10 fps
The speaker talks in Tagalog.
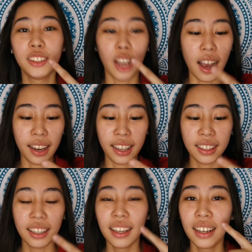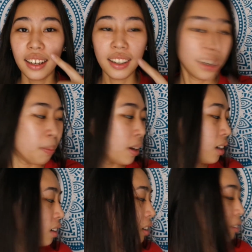Jacket. Uh,
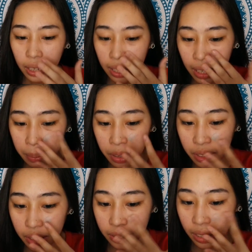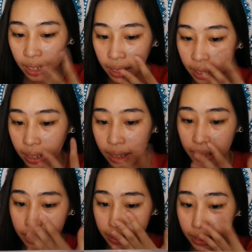parang ang lamig niya sa
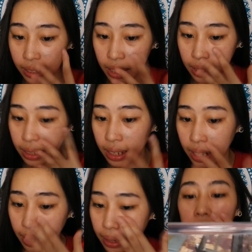skin niya.